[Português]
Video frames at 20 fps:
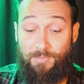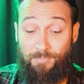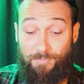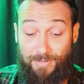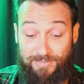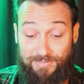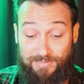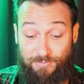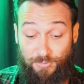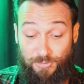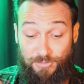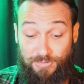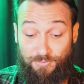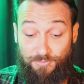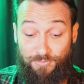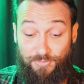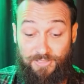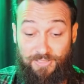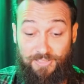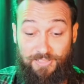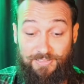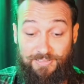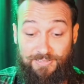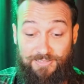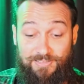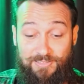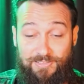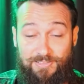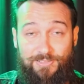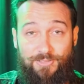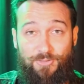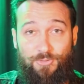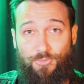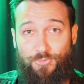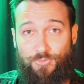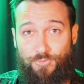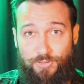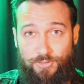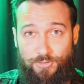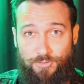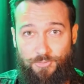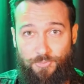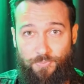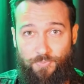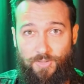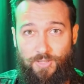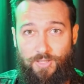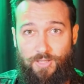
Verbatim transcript: Basta você vir aqui na descrição do vídeo